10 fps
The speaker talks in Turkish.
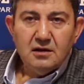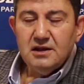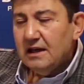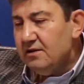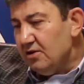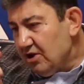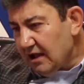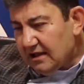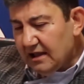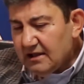Diğer
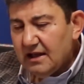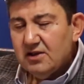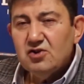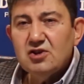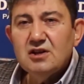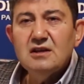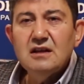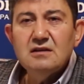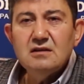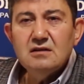işte tedarikçinin
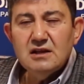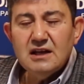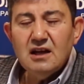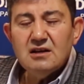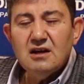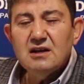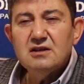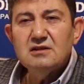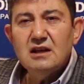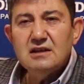cirinden diğer
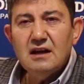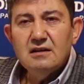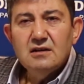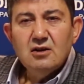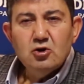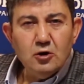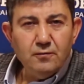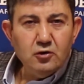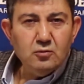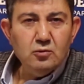halkalarında da
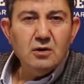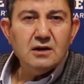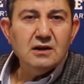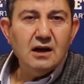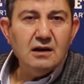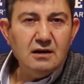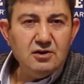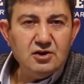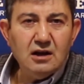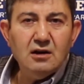şoför bulmakta,
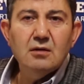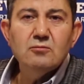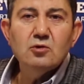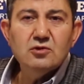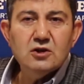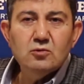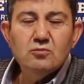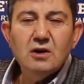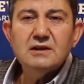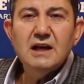işte kamyon tır
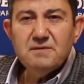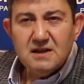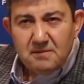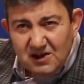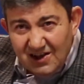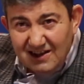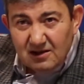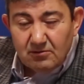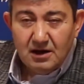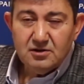bulmakta hepsinde bir
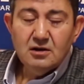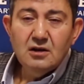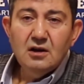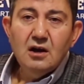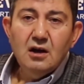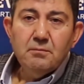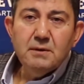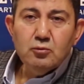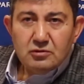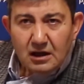sıkıntı var.
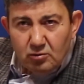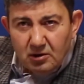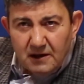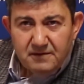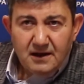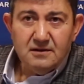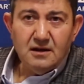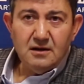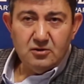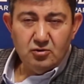Bir bundan dolayı
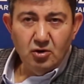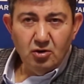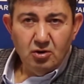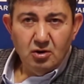fiyatlar artıyor.